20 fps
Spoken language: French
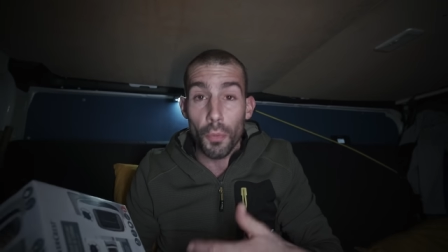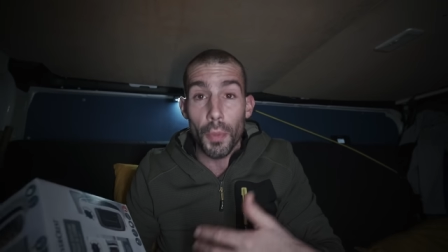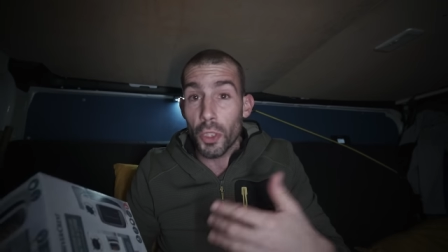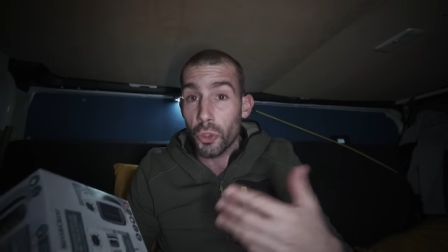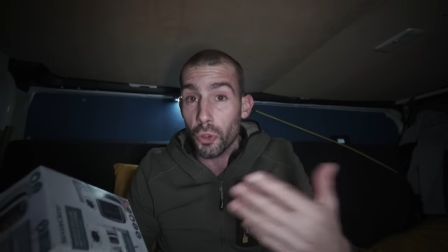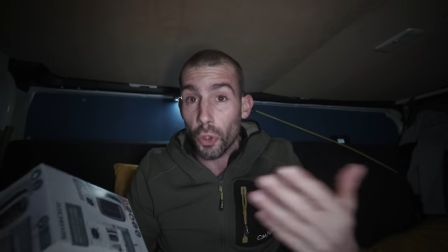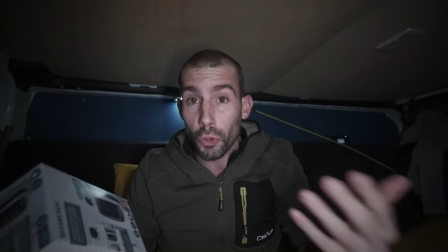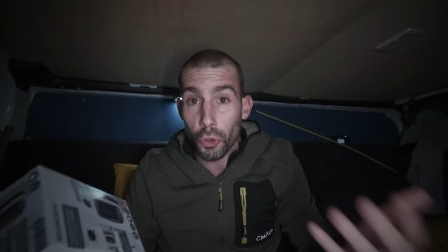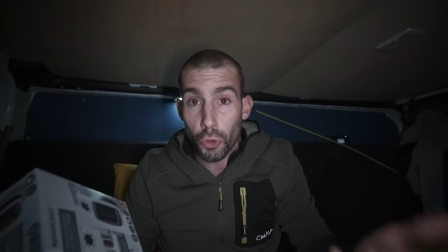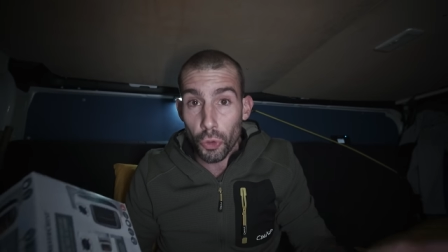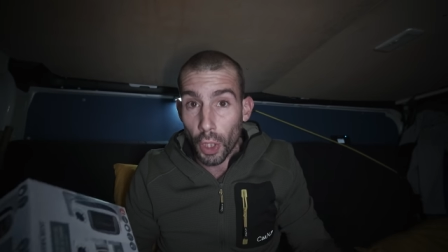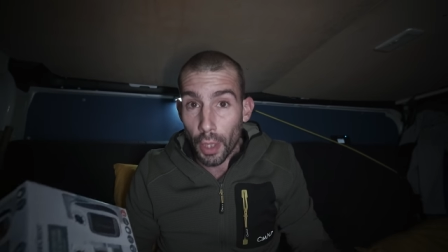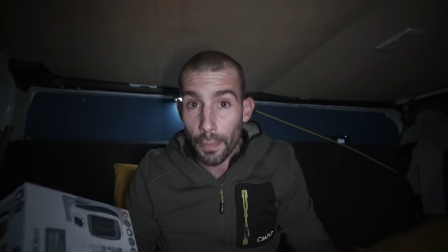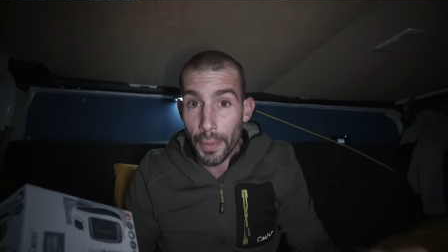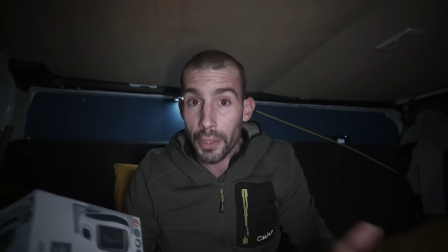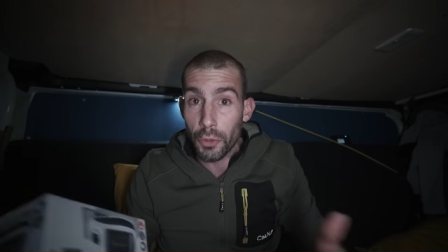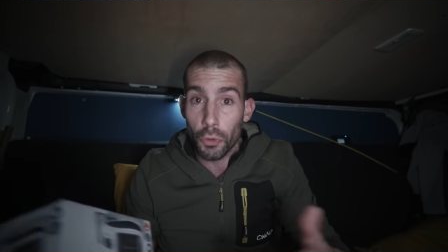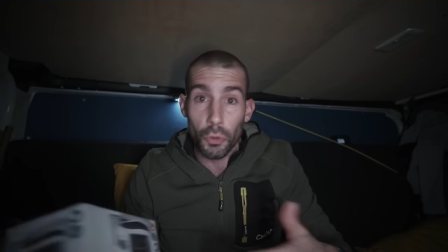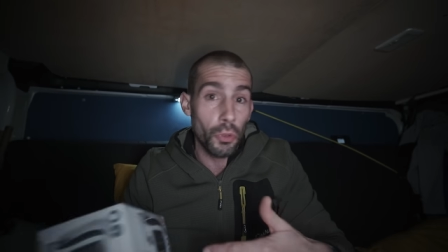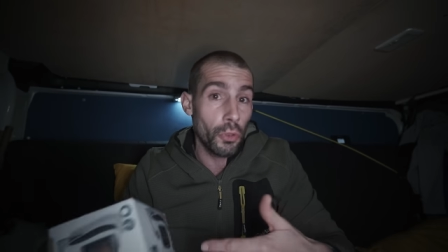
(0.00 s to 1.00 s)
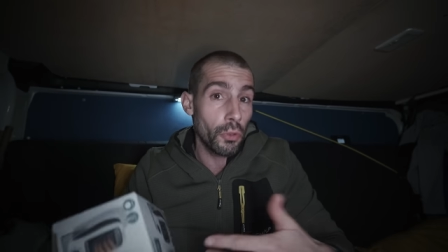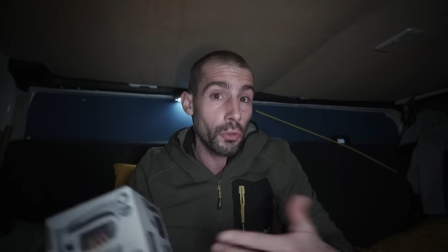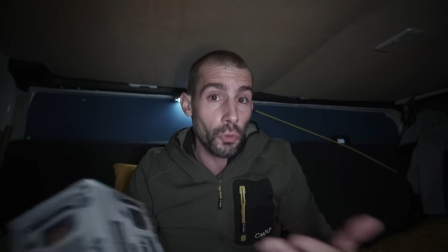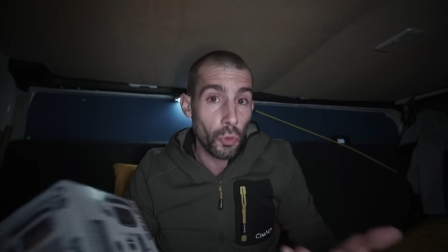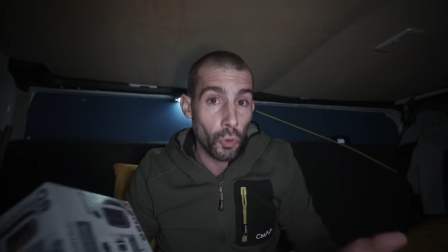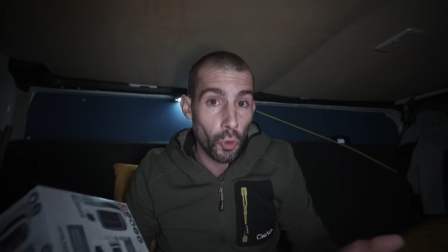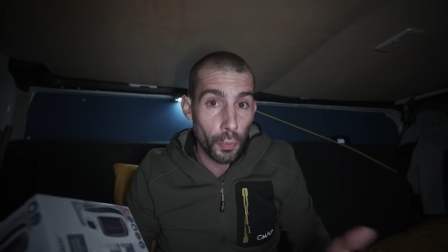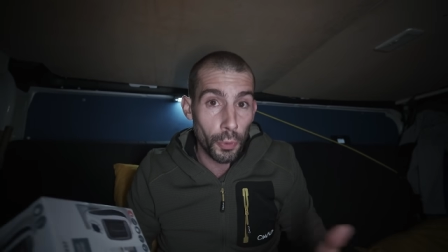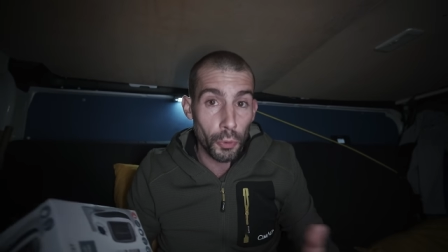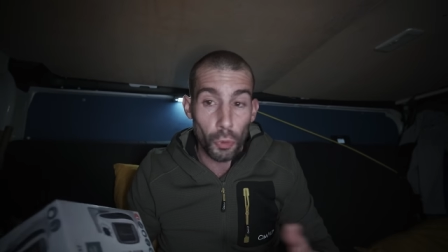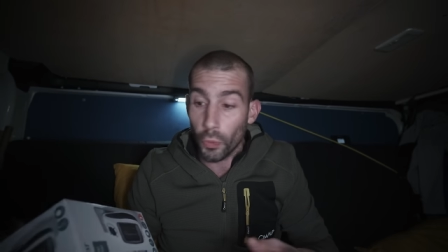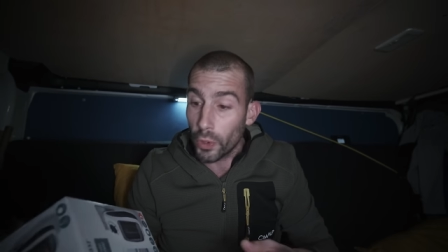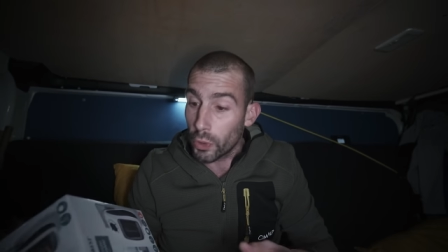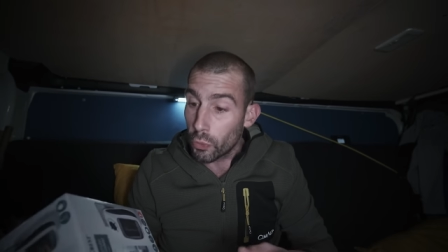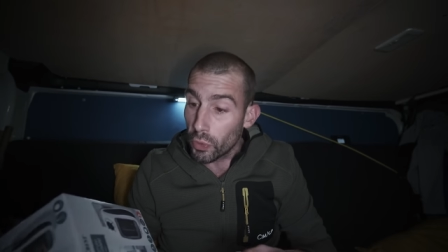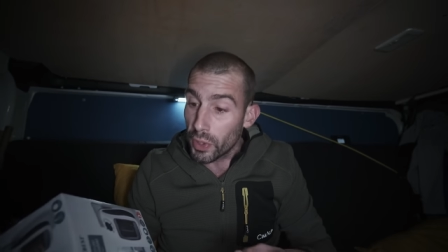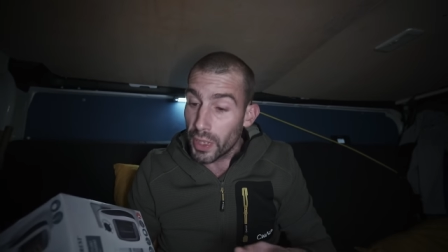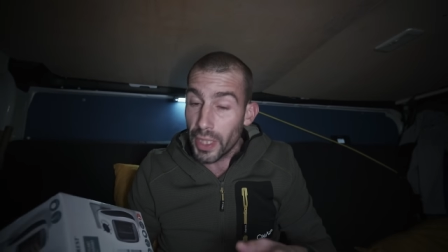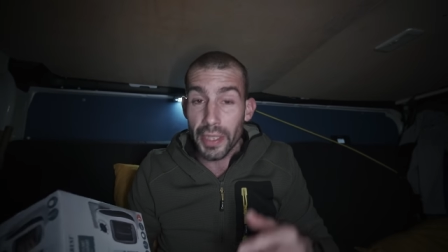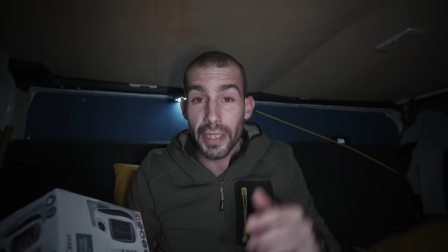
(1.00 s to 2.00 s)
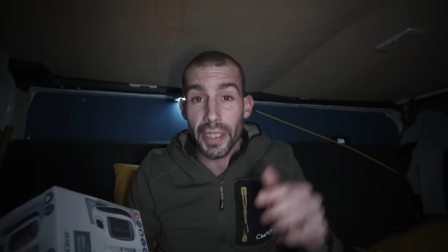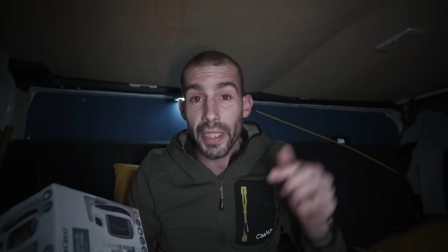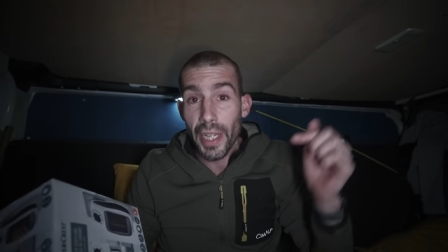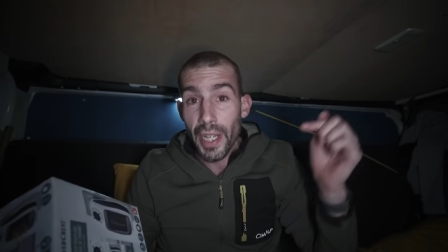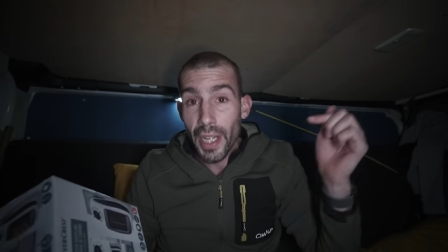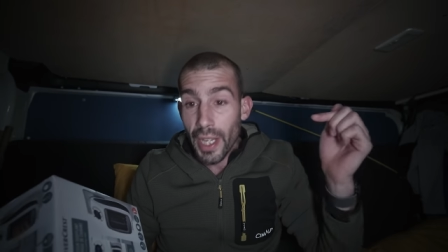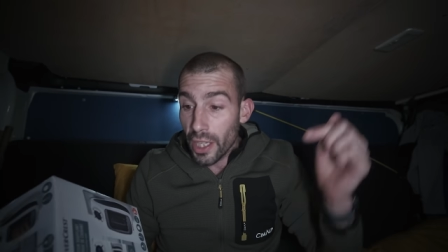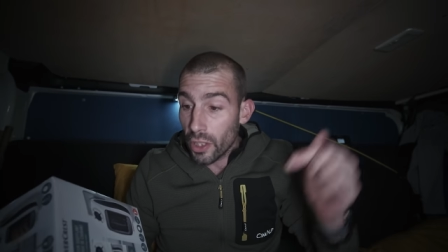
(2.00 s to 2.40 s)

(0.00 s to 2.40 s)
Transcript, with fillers: bah, genre sur Amazon, donc on peut trouver toute l'année.